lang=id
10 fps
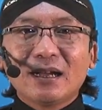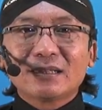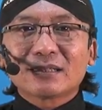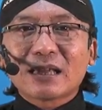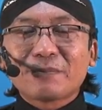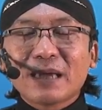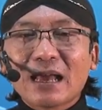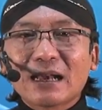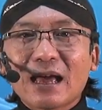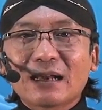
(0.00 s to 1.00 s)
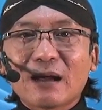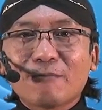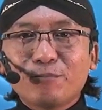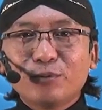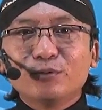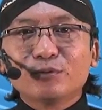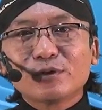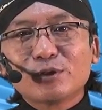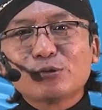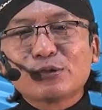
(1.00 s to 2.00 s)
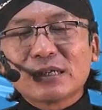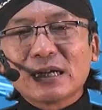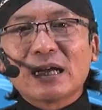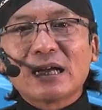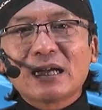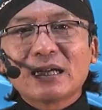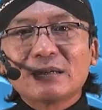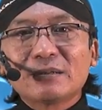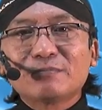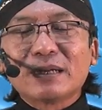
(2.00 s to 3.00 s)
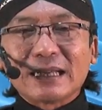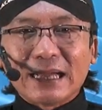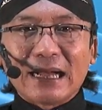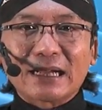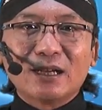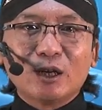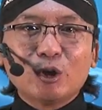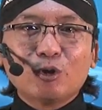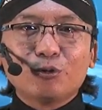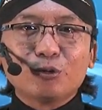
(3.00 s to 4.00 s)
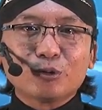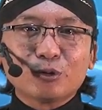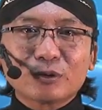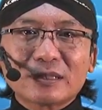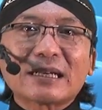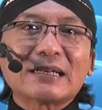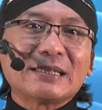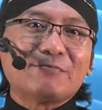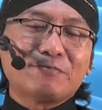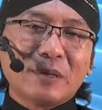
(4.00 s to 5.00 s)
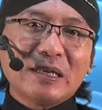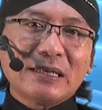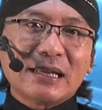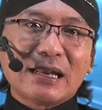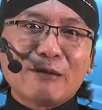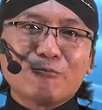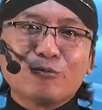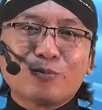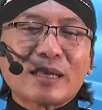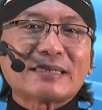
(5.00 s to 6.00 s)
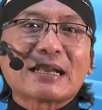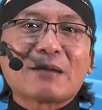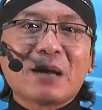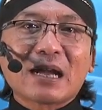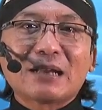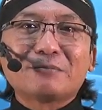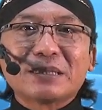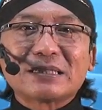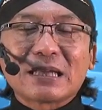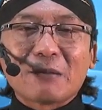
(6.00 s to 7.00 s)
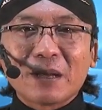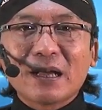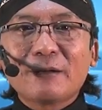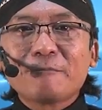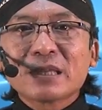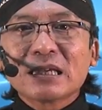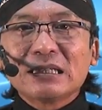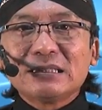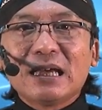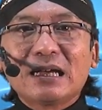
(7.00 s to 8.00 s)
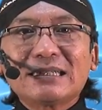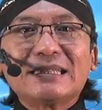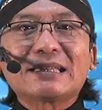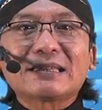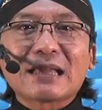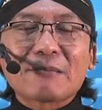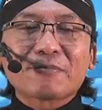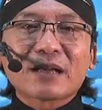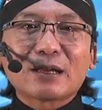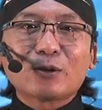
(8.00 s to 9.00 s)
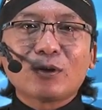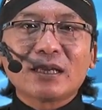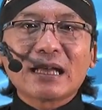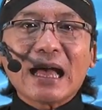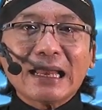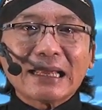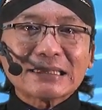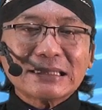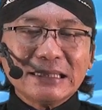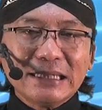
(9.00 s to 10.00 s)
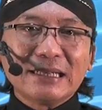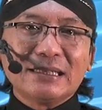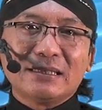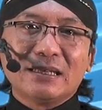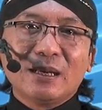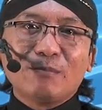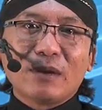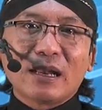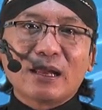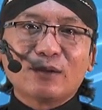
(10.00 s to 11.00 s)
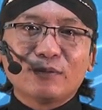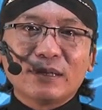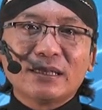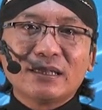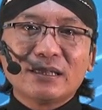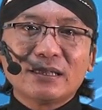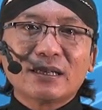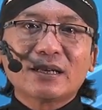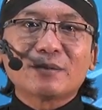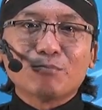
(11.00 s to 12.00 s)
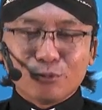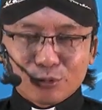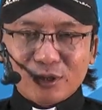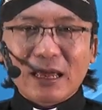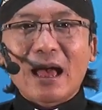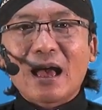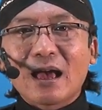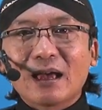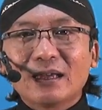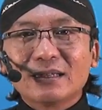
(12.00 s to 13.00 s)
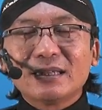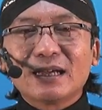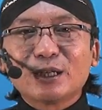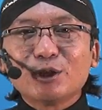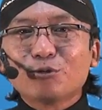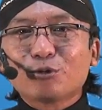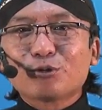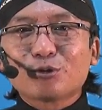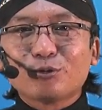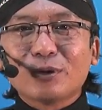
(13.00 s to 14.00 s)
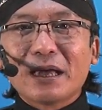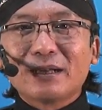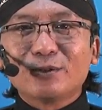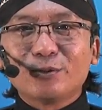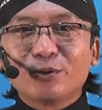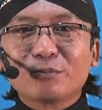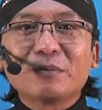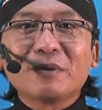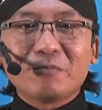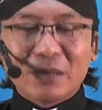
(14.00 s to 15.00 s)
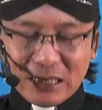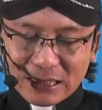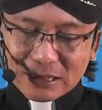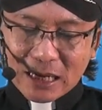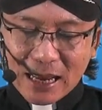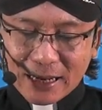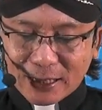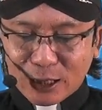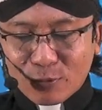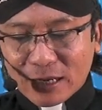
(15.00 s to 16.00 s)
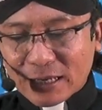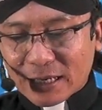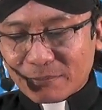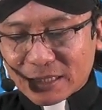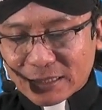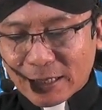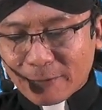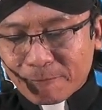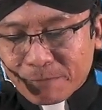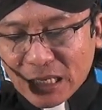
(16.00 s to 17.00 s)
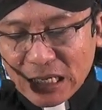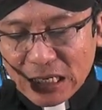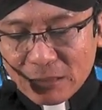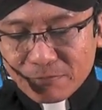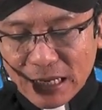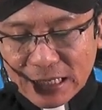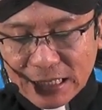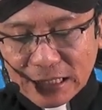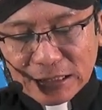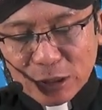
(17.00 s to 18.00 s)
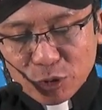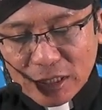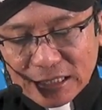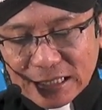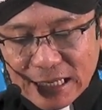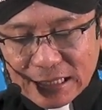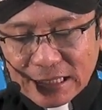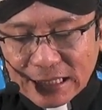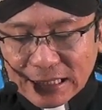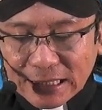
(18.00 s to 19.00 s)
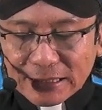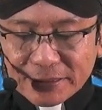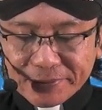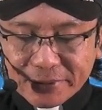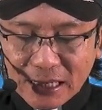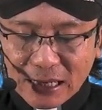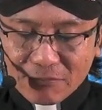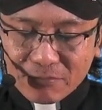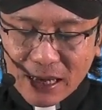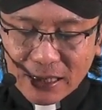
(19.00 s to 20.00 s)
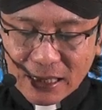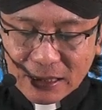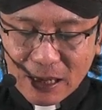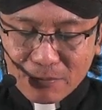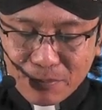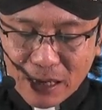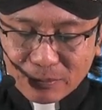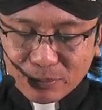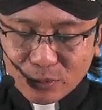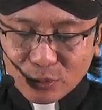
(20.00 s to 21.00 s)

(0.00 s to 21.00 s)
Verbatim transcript: tetapi anak-anak pun juga berhak untuk terlibat dalam upacara makan bersama yang ditetapkan oleh Allah sendiri melalui Musa yang diutus Tuhan untuk memimpin Israel keluar dari Mesir. Bahkan juga dikatakan dalam ayat 47